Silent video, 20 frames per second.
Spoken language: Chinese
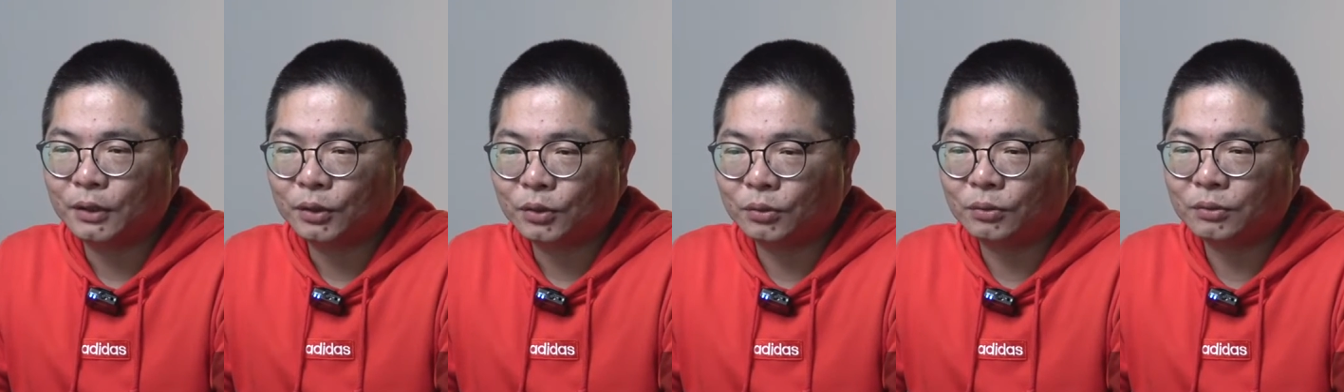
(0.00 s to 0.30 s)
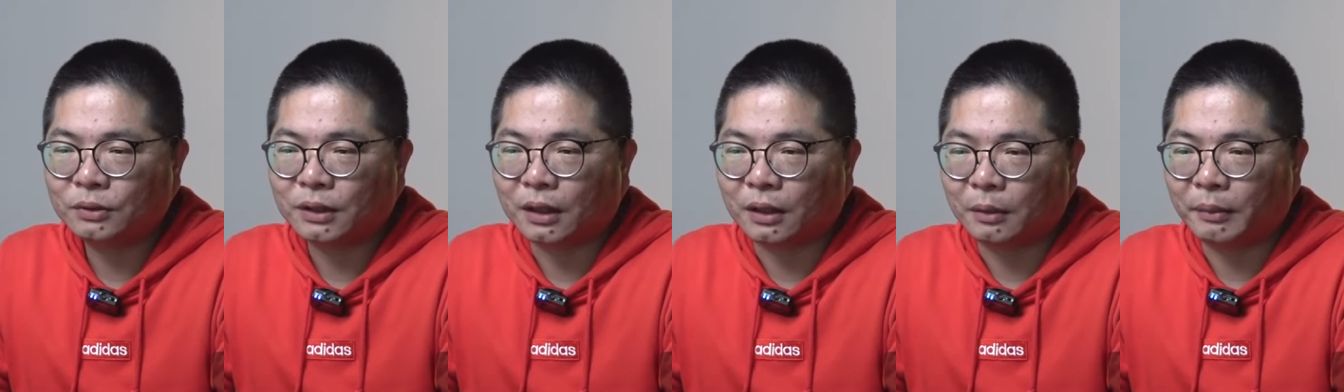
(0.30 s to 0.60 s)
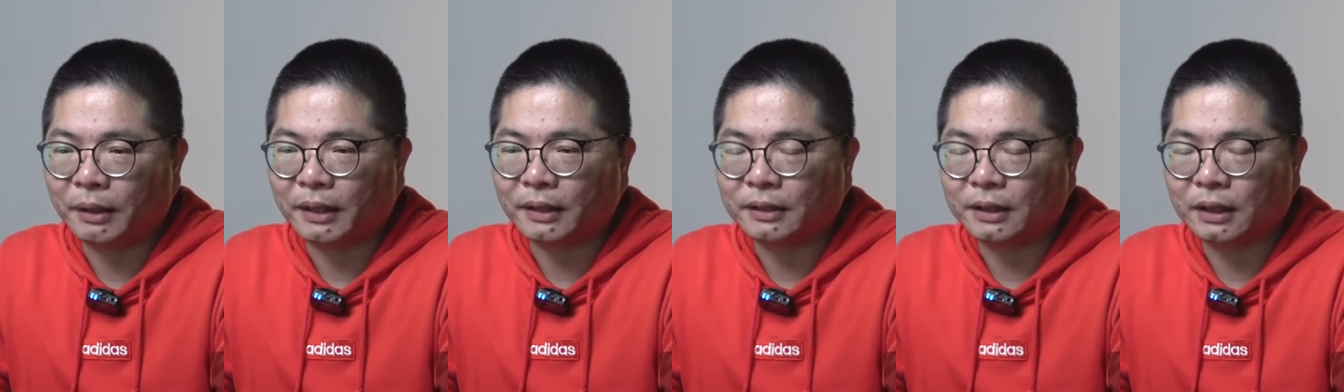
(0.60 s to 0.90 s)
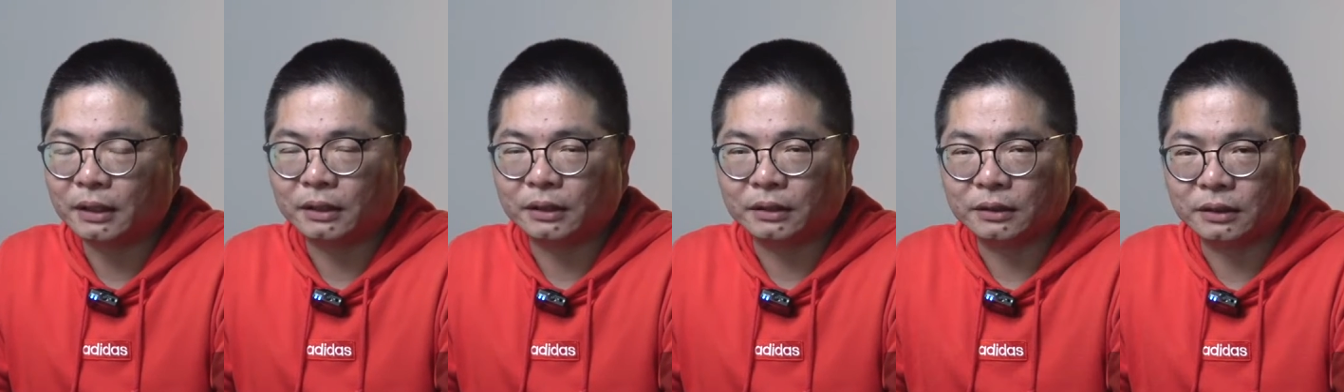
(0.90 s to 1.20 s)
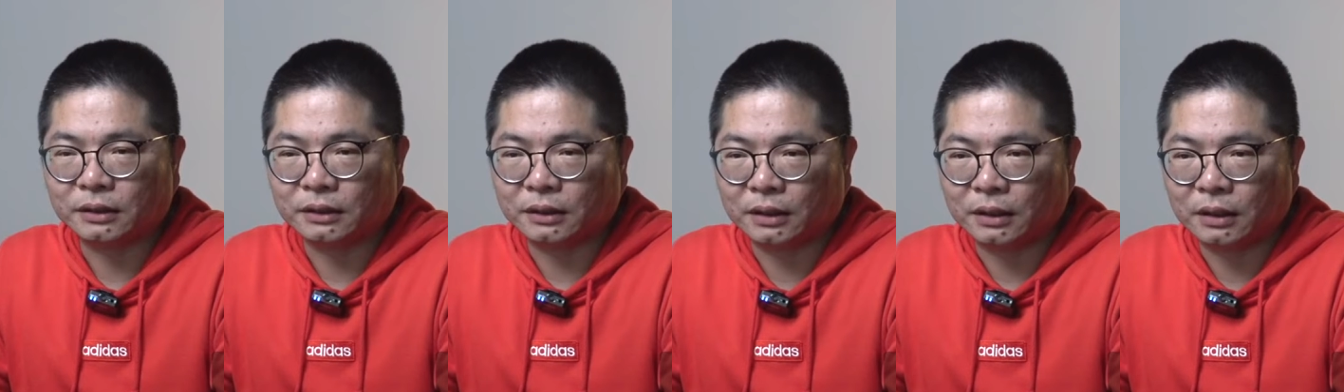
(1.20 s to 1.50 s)
工厂卖家的
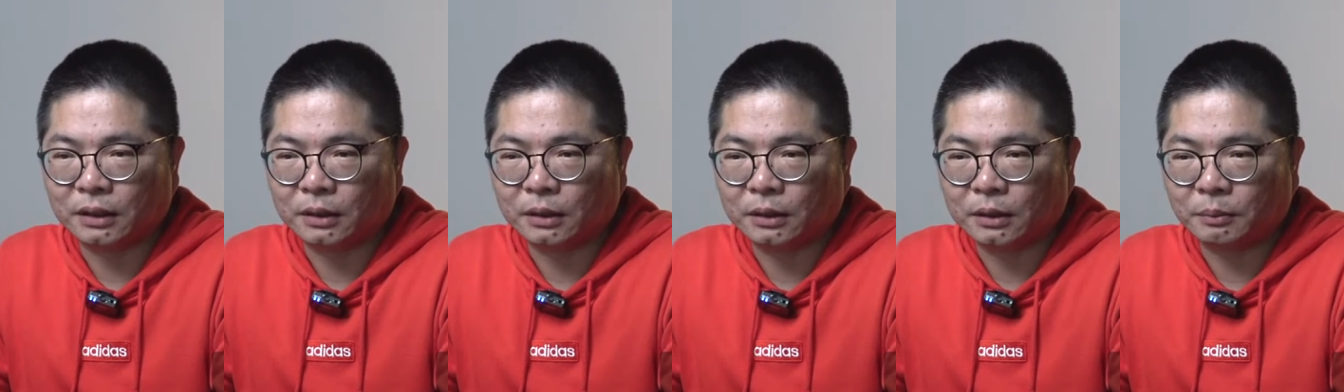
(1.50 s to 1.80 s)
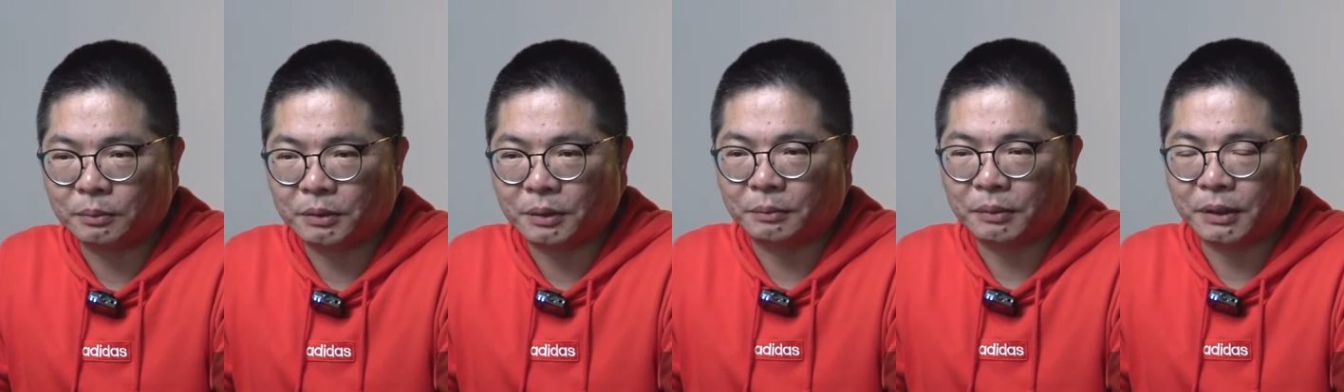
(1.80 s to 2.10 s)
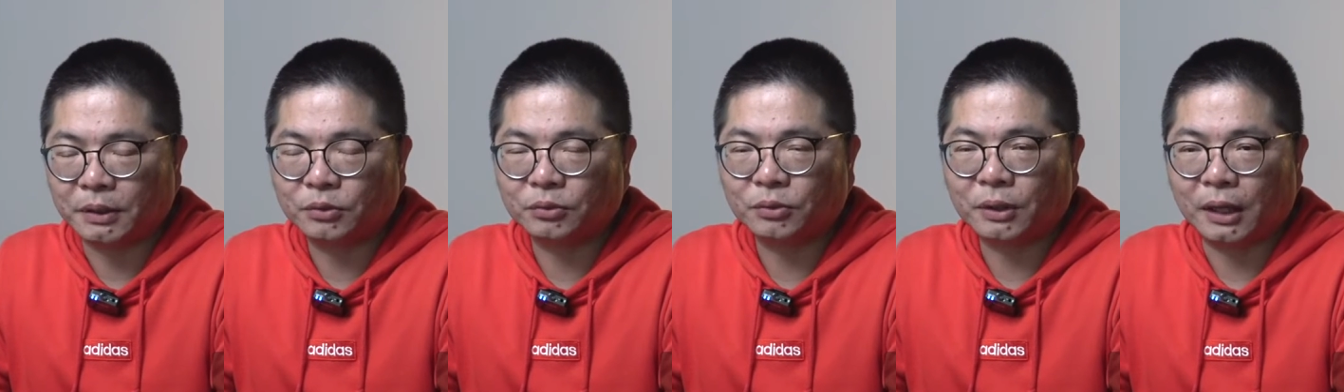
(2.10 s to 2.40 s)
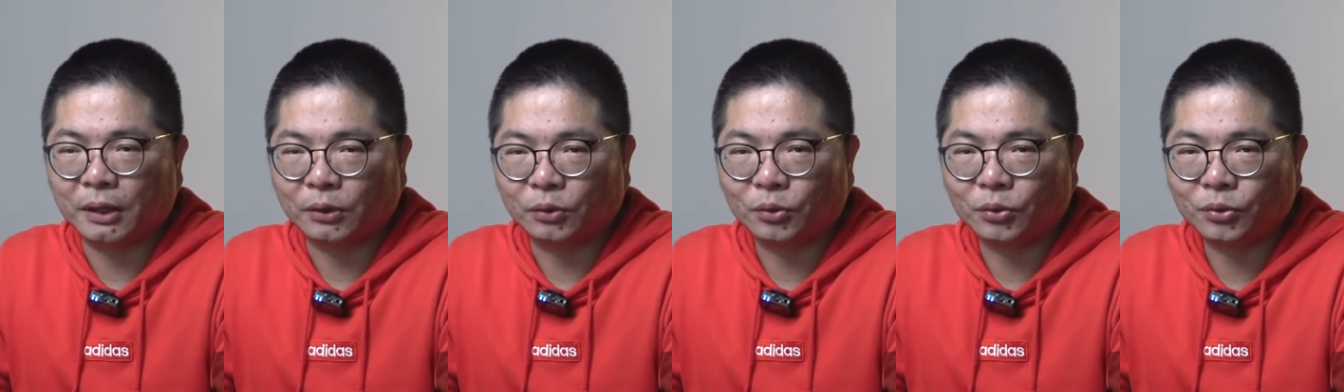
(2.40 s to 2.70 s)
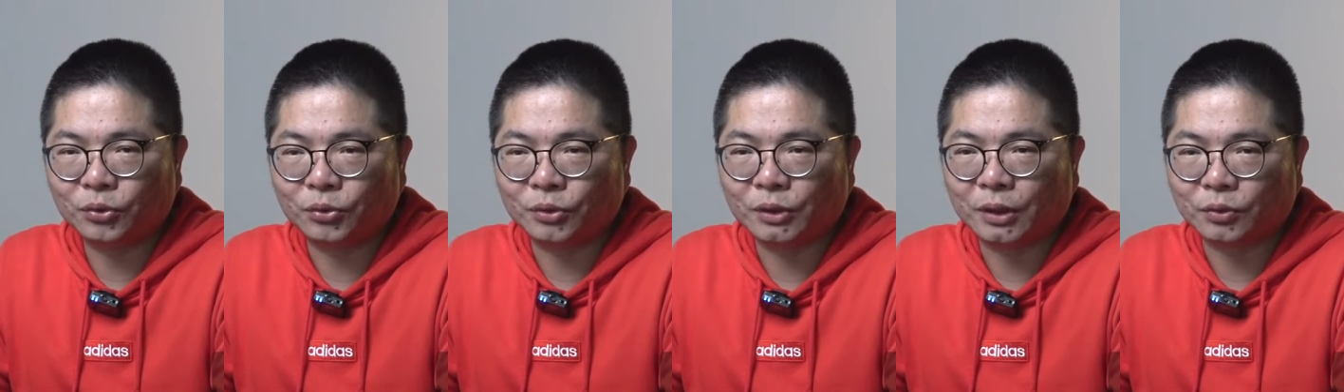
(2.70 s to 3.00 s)
这个品牌出海，多
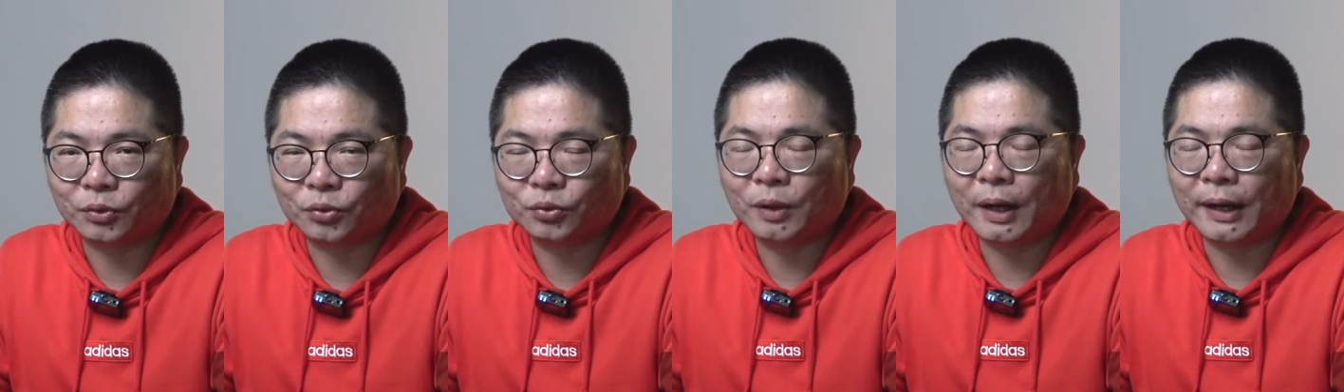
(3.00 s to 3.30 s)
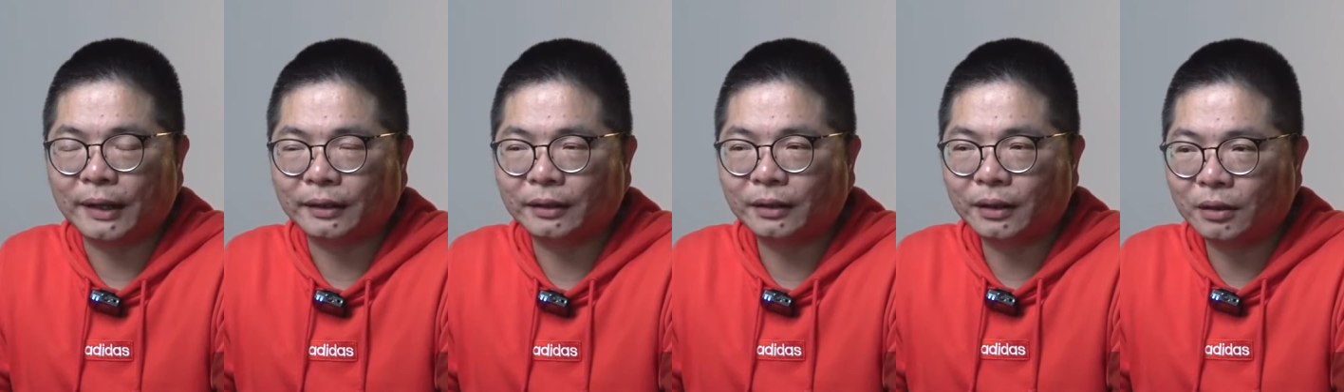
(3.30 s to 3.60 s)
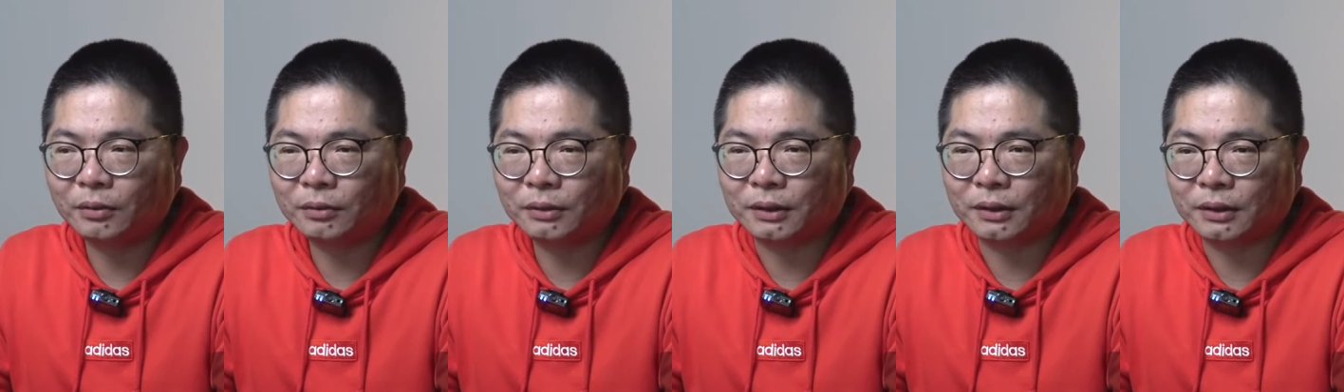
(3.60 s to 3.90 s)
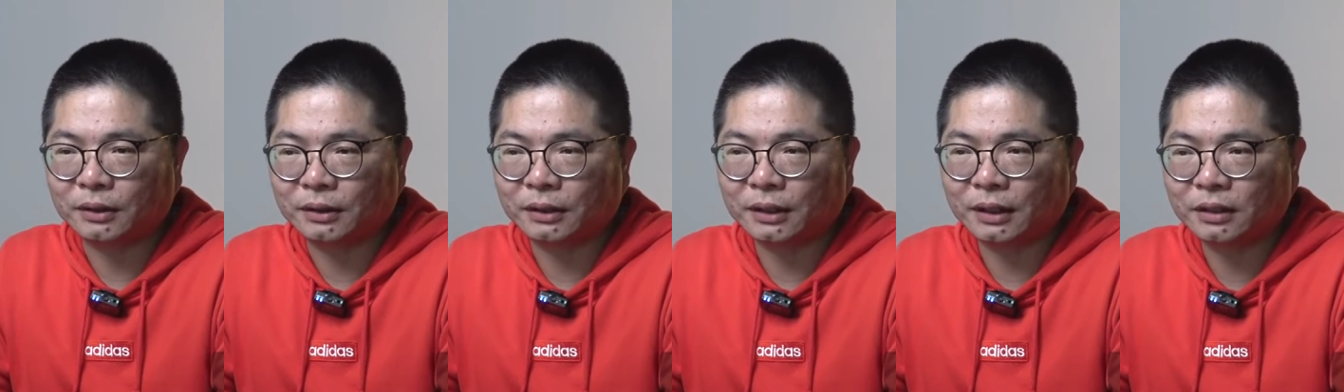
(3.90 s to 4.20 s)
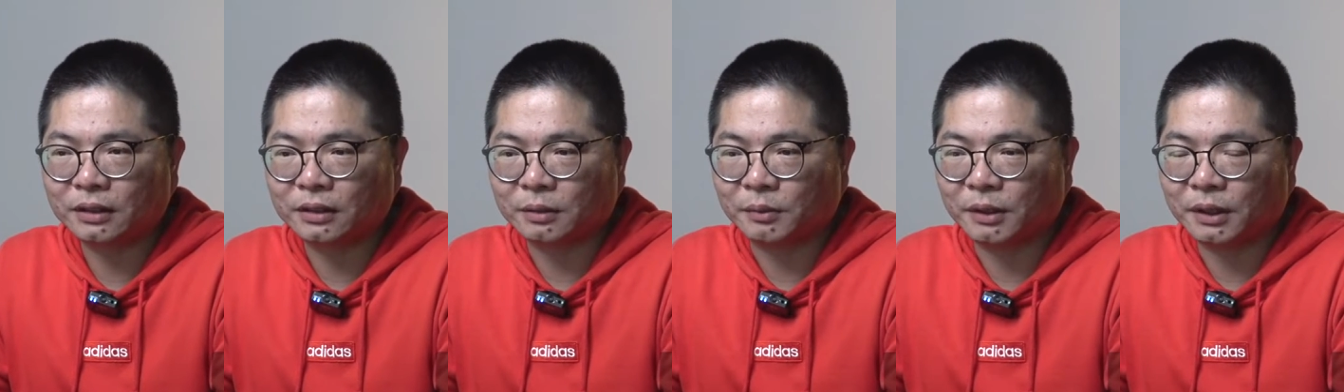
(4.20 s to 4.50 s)
渠道出海，到底应
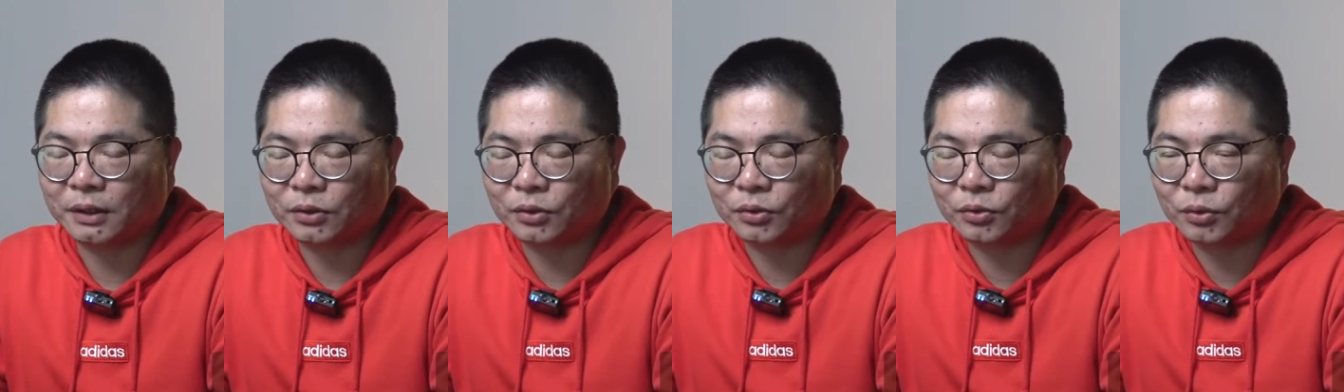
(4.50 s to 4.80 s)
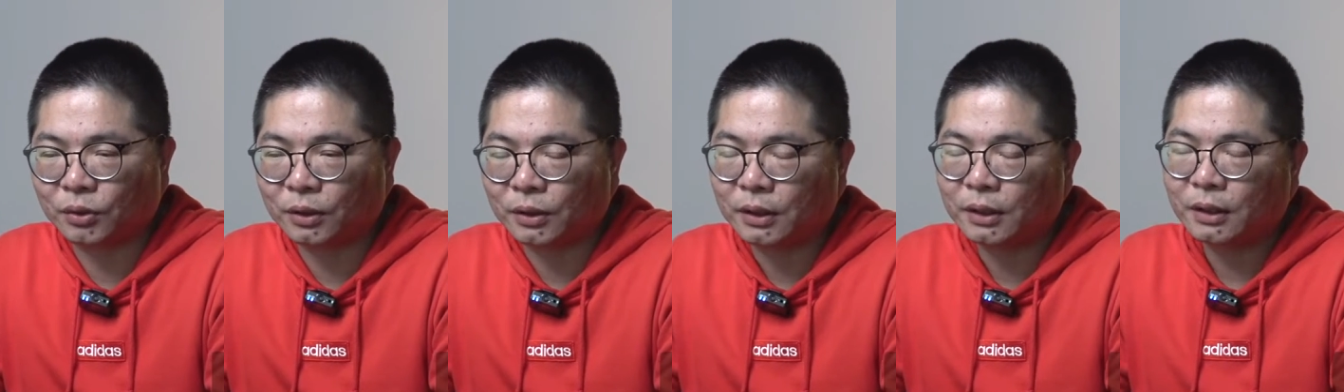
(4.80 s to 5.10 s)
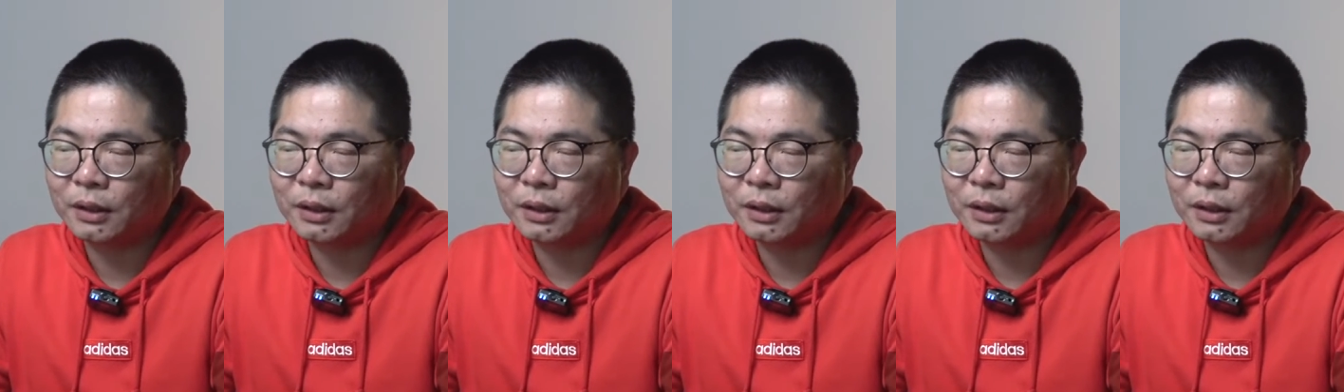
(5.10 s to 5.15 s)
该怎么样去做？